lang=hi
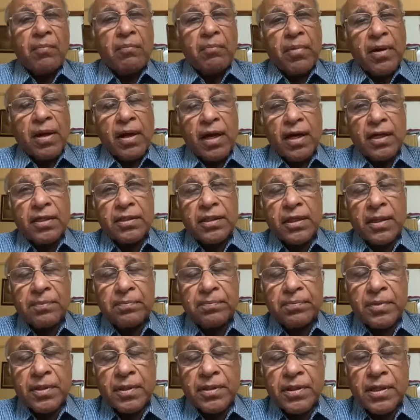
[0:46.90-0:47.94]
मैं आज
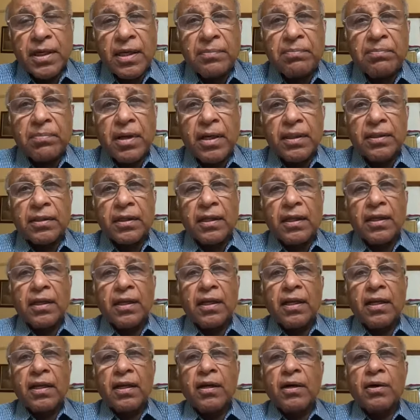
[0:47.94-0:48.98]
आपके साथ बात
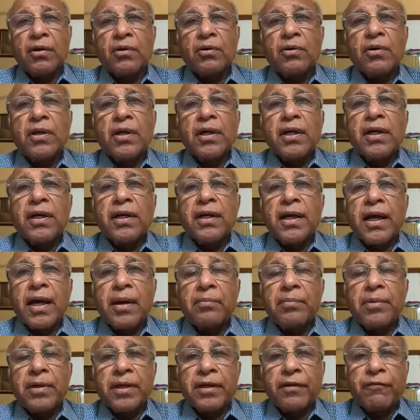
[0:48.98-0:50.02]
करने लगा हूँ
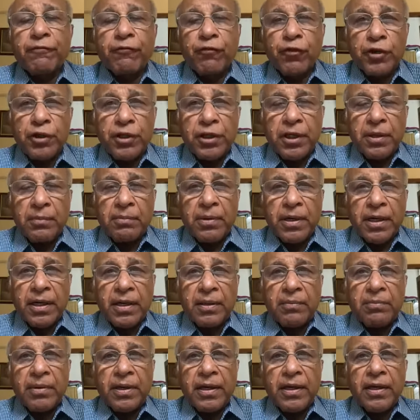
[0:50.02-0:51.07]
डायबिटिक फुट के
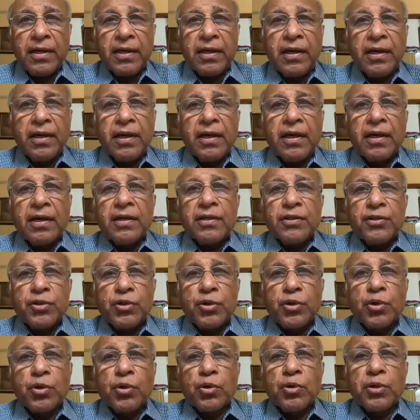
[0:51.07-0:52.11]
बारे में
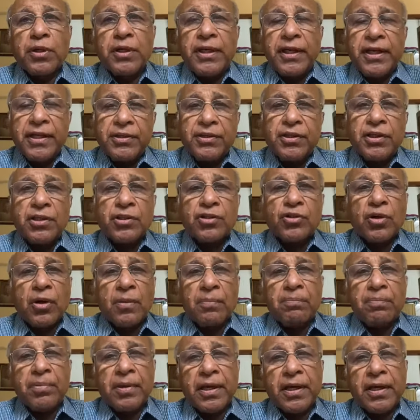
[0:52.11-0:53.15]
जो डेंजरस
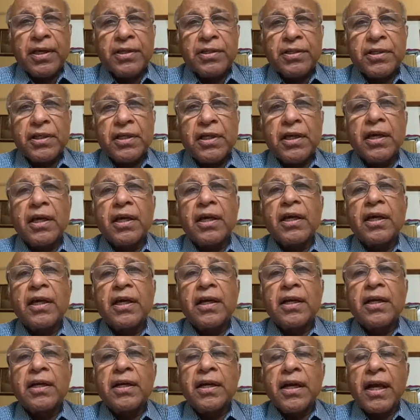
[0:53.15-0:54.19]
कॉम्प्लिकेशन है
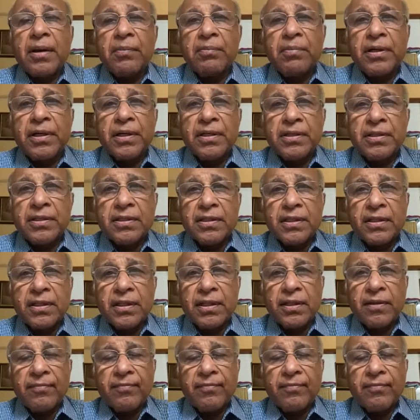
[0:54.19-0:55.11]
डायबिटीज़ की